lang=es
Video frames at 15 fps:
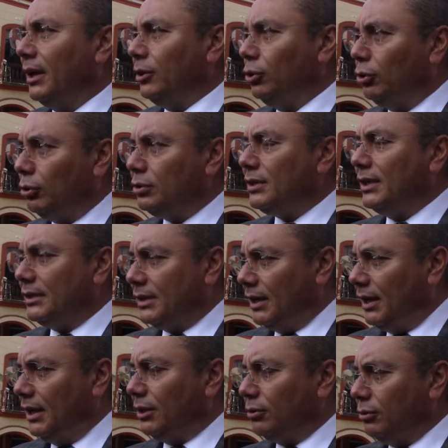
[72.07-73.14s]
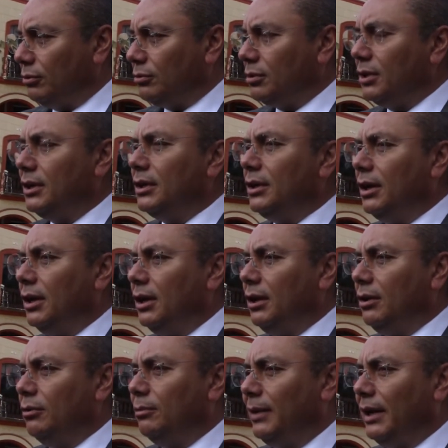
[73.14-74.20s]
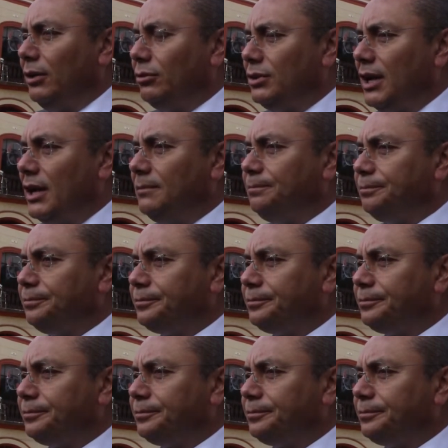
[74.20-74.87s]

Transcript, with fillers: 12 esqueletos eh, humanos ya,